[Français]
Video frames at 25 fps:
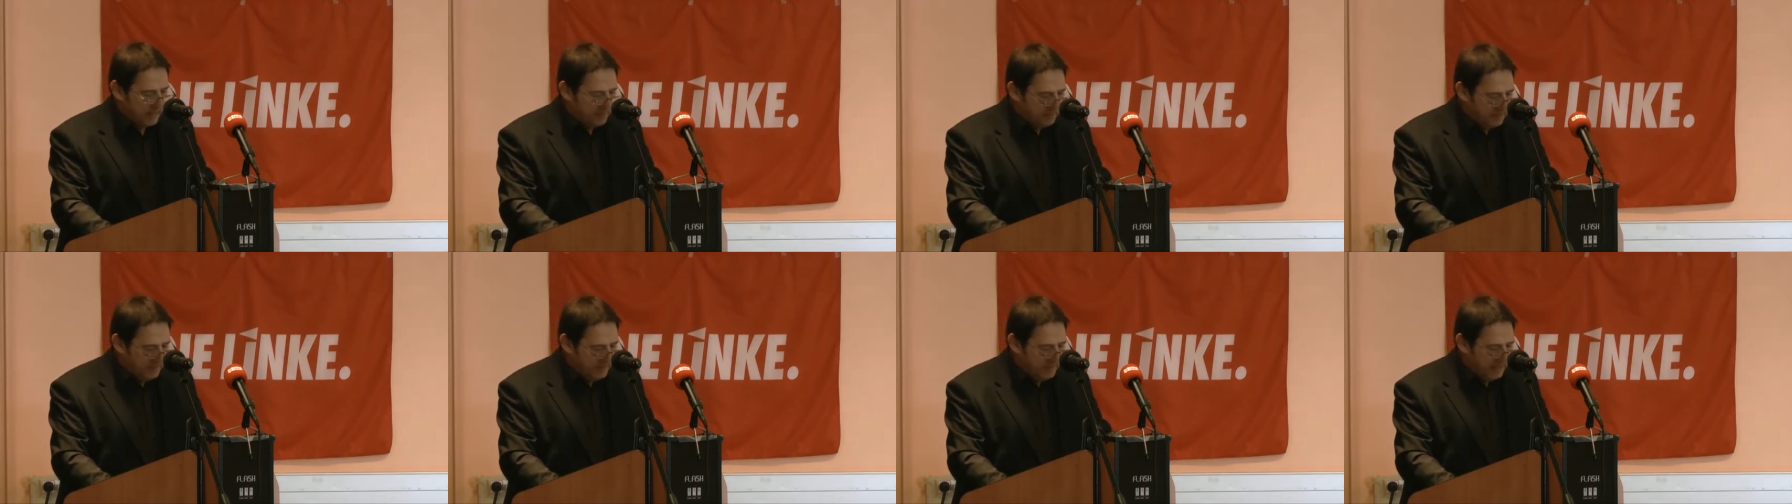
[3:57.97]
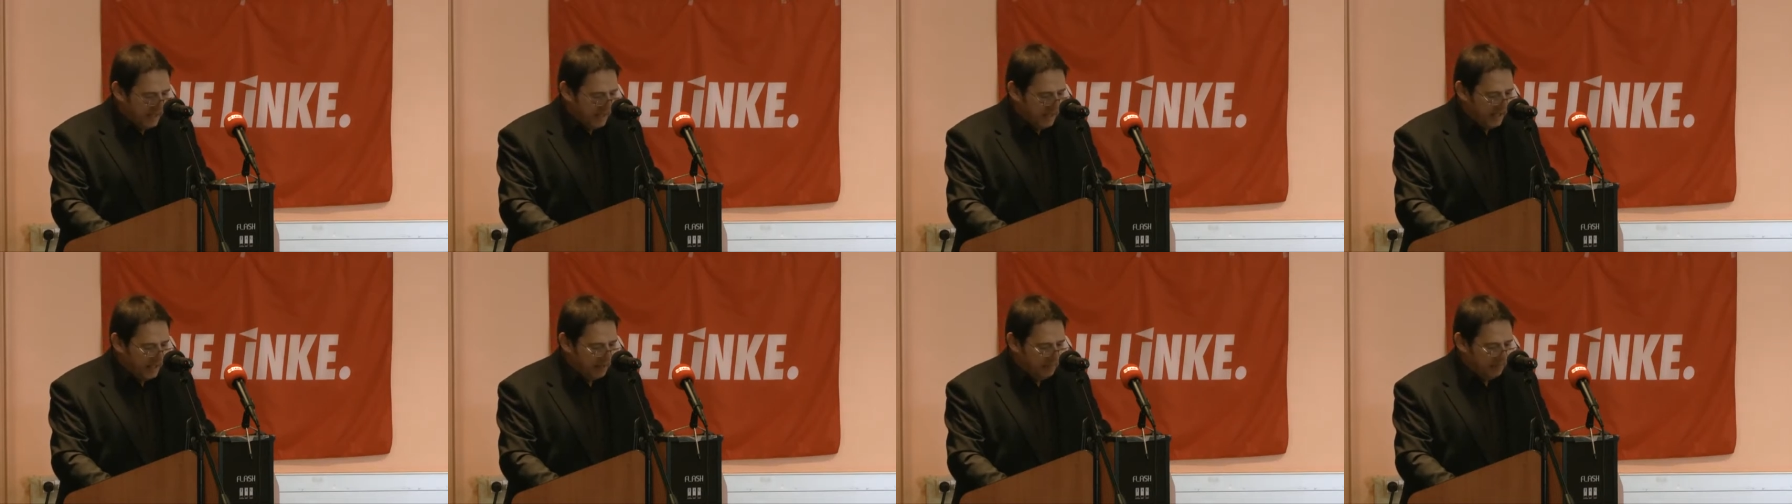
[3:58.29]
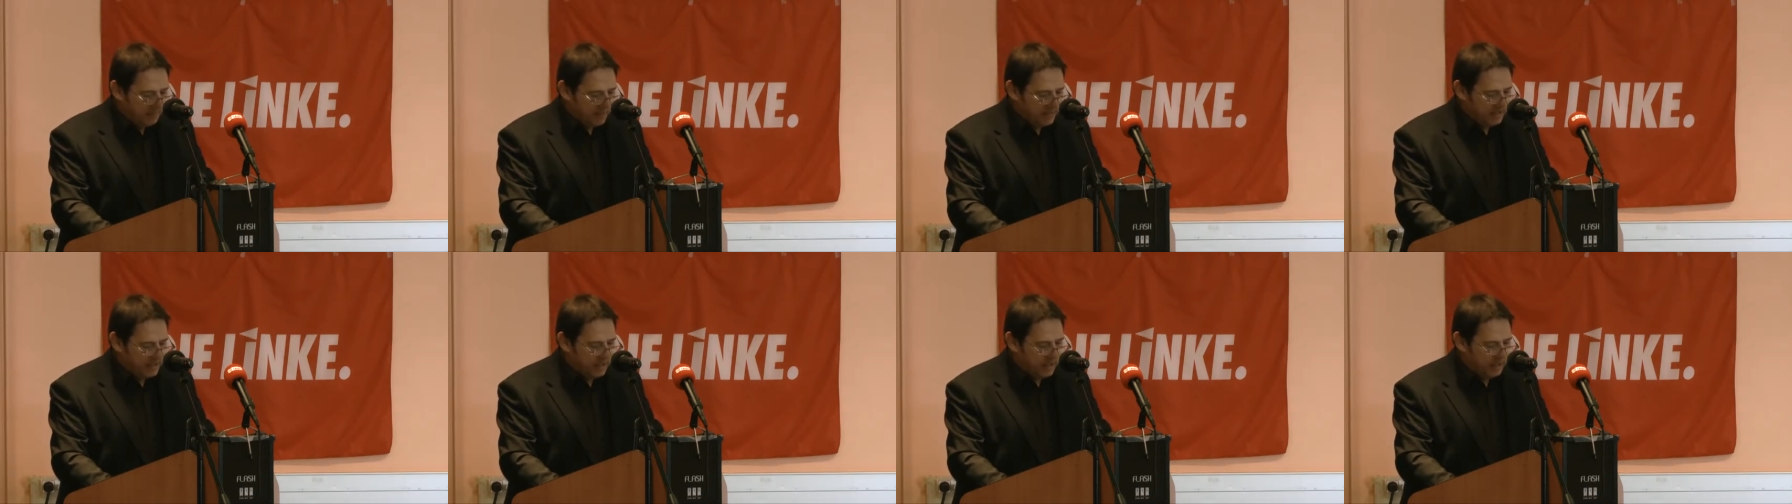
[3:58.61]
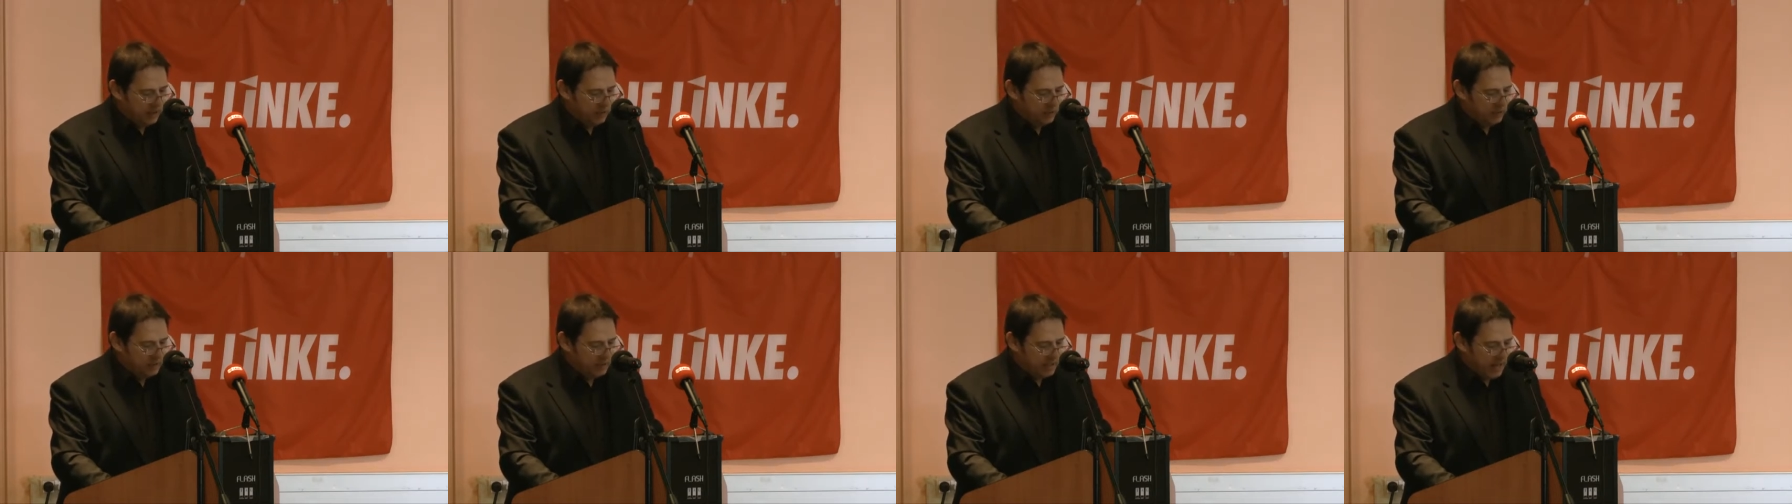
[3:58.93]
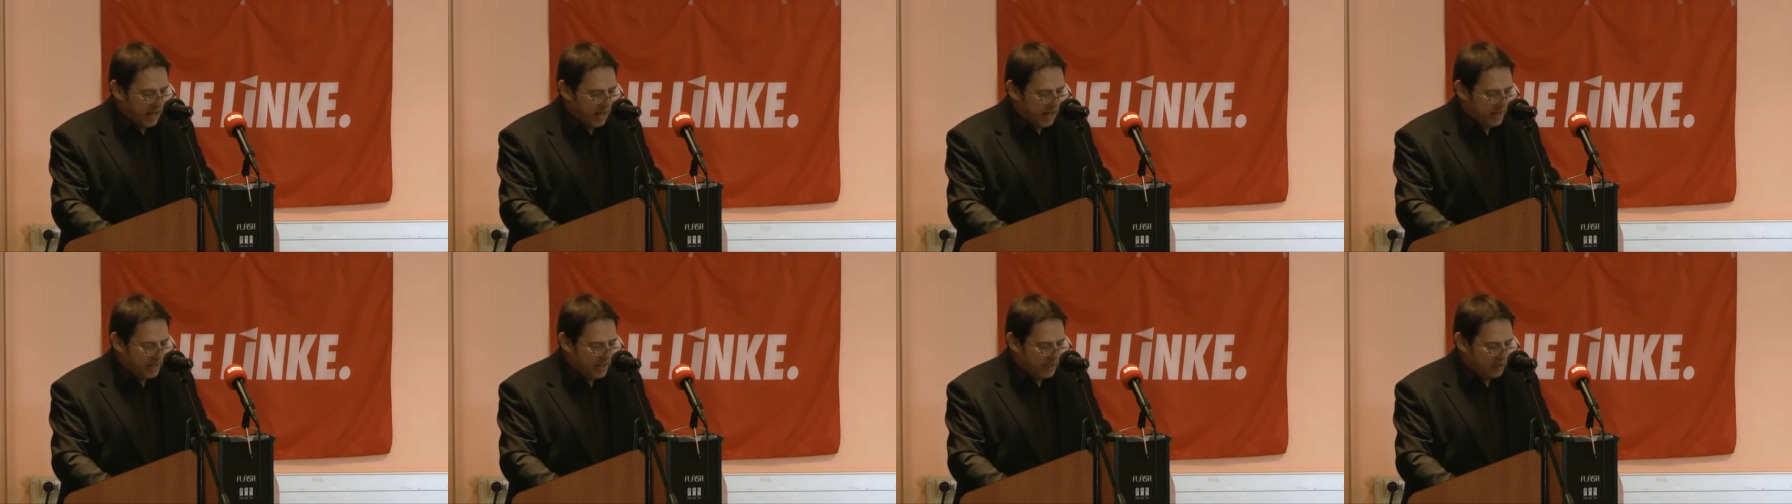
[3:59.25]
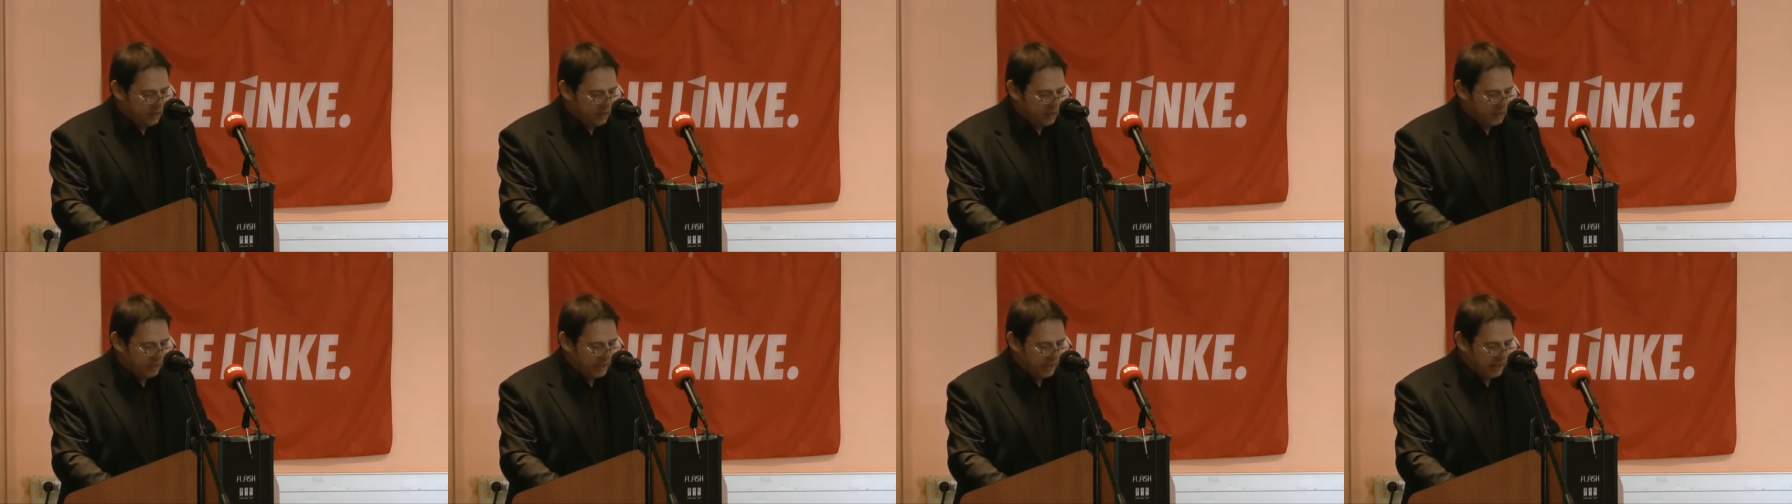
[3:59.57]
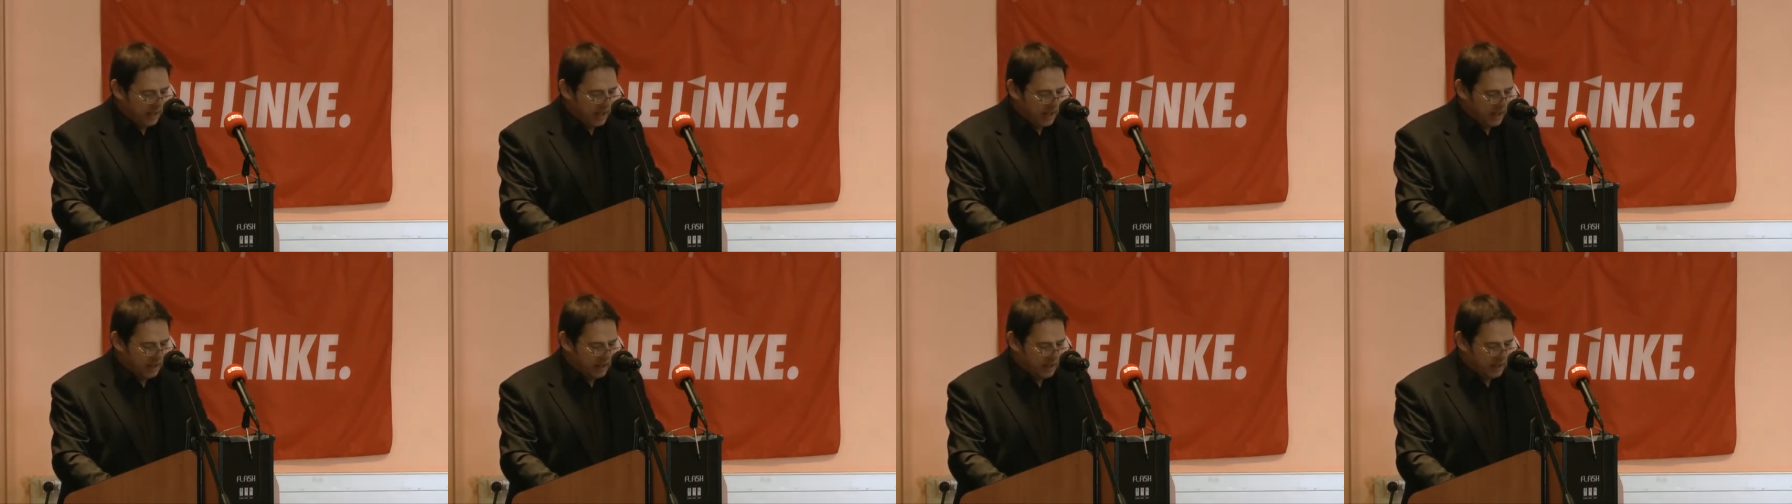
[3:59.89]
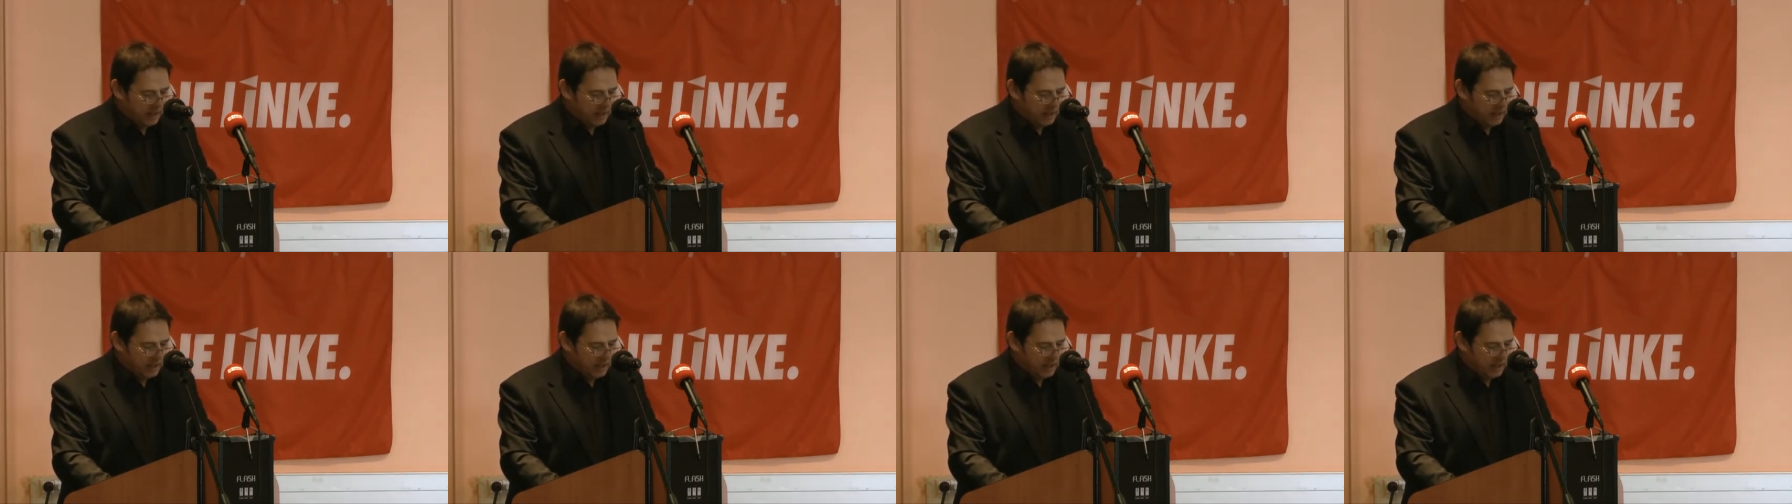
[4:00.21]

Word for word: Mittal n'est pas un industriel.